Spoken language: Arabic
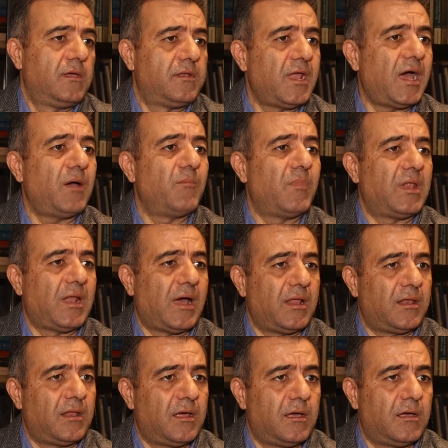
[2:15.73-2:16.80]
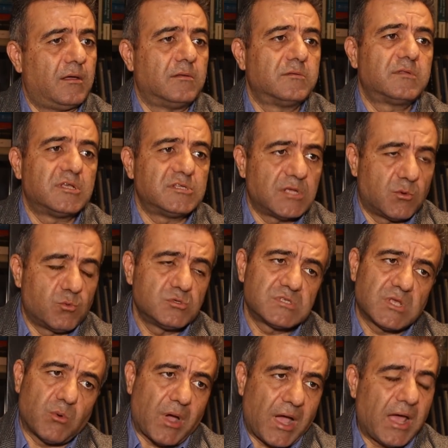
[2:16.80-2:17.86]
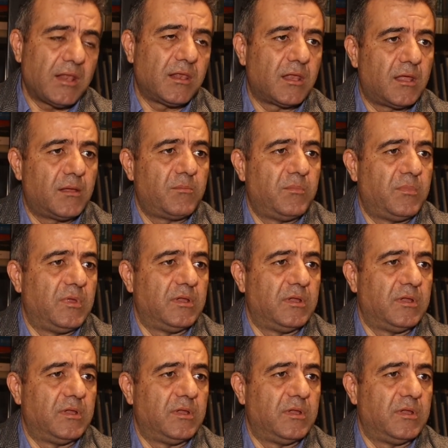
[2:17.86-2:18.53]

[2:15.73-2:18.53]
نعمل على تجاوزها وحلها